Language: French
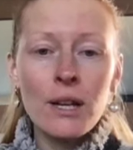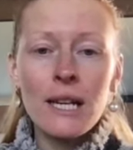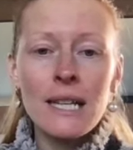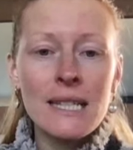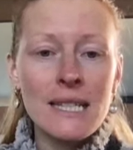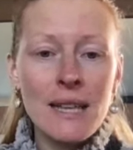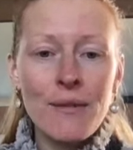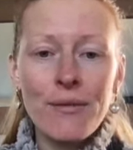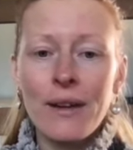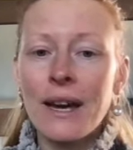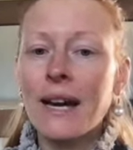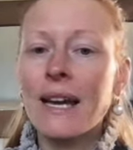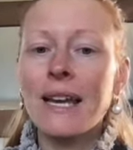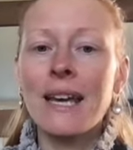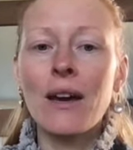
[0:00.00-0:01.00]
laisser
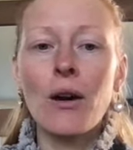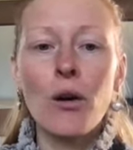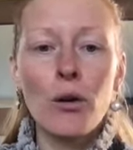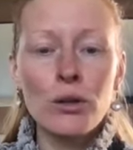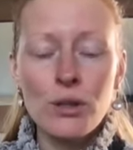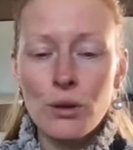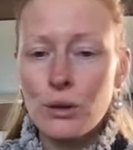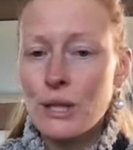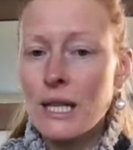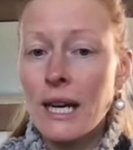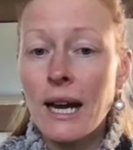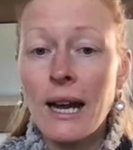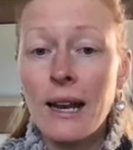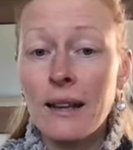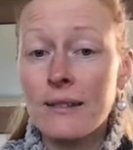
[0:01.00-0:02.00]
faire et
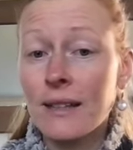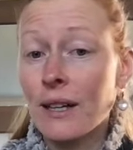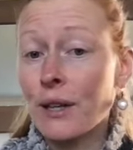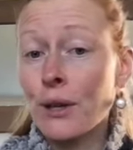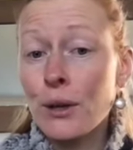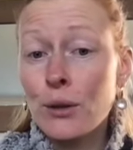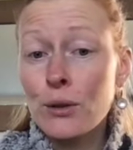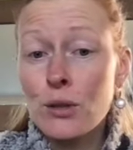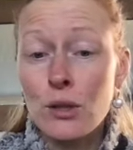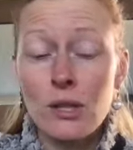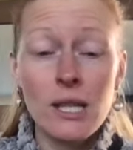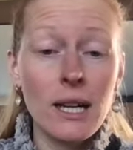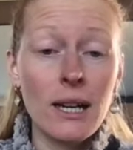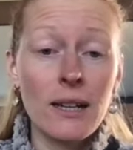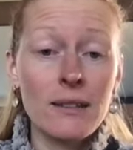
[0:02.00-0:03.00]
ressentir à l'intérieur,
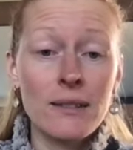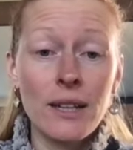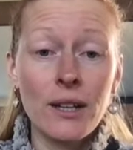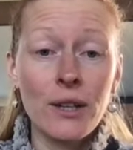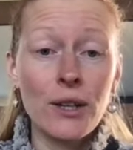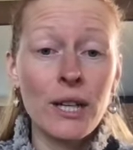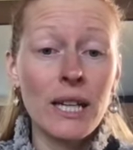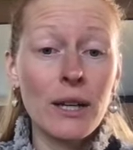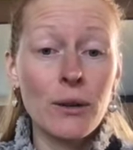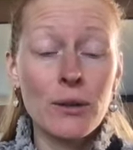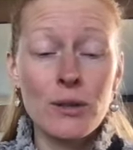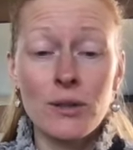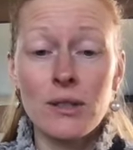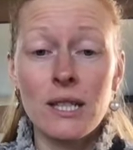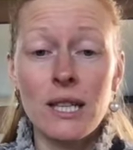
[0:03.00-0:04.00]
ressentir à l'intérieur et
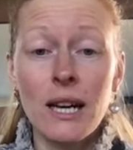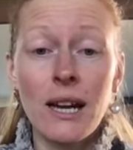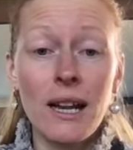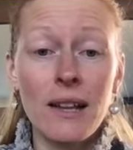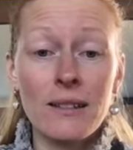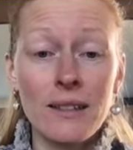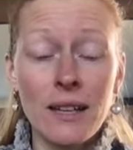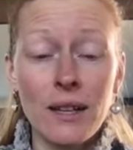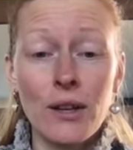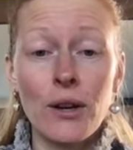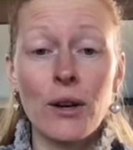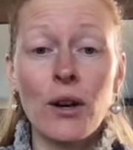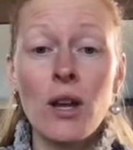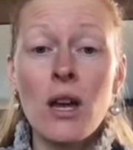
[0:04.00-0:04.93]
ressentir à l'intérieur.